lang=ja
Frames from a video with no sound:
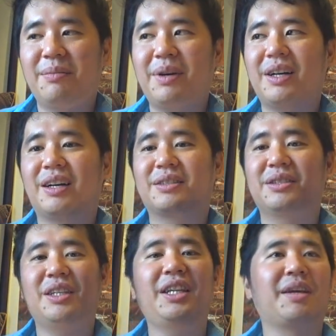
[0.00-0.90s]
まあ
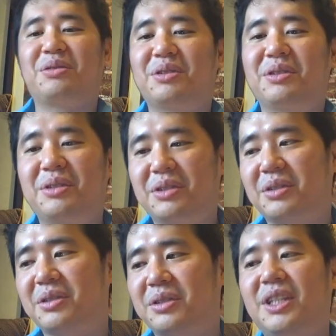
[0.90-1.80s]
次に
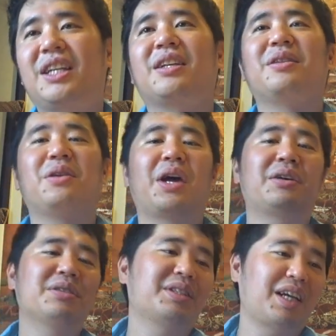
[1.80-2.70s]
クルーズに予
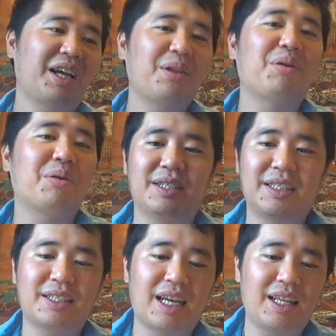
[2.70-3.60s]
約したけど
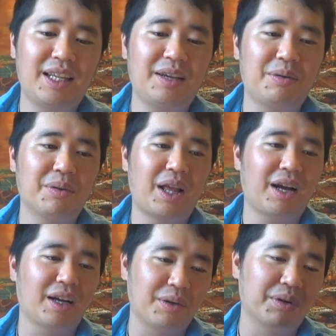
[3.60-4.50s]
実際にこうなん
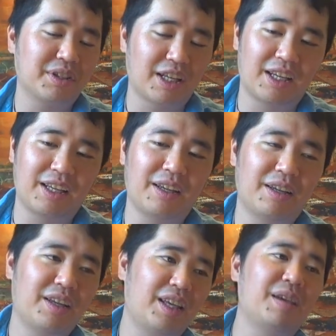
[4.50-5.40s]
か用意したい
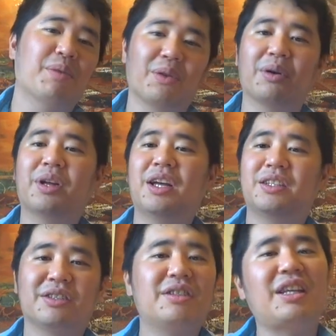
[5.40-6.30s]
いいもの
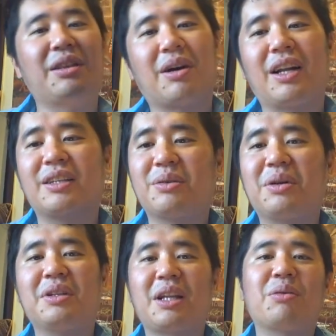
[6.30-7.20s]
じゅっせんとかね、そ
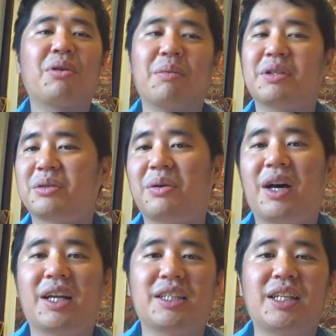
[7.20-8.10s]
ういったところもちょっとお
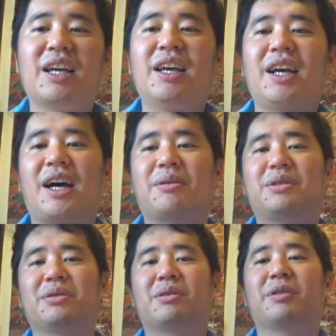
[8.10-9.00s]
話ねあの
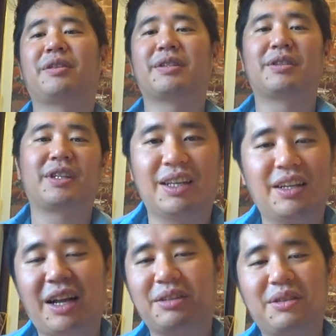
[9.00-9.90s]
しようと思ってますので、気
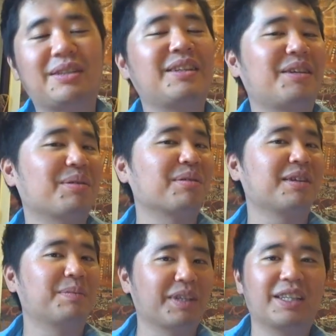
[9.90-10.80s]
になる人はぜひそち
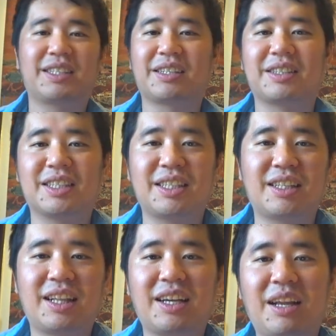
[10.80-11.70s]
らもねチェックしてい
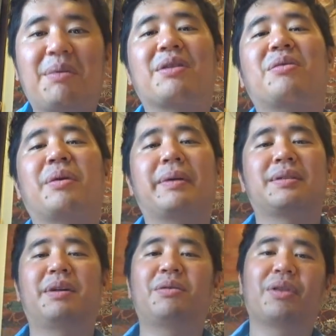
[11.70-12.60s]
ただければと思いま
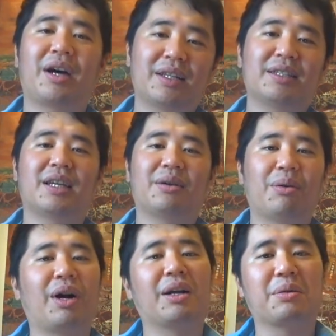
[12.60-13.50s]
す。まあこんな感じで
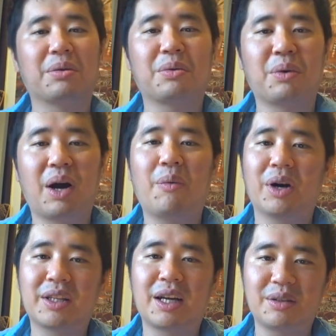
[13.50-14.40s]
今回の動画終
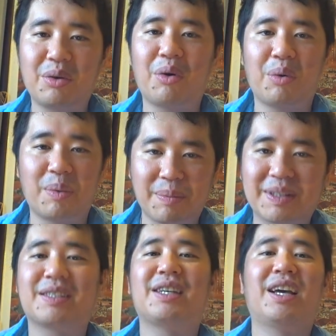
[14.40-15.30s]
わりたいと思いま
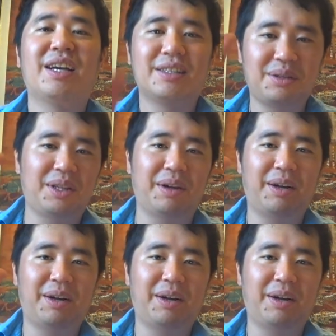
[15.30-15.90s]
す。それで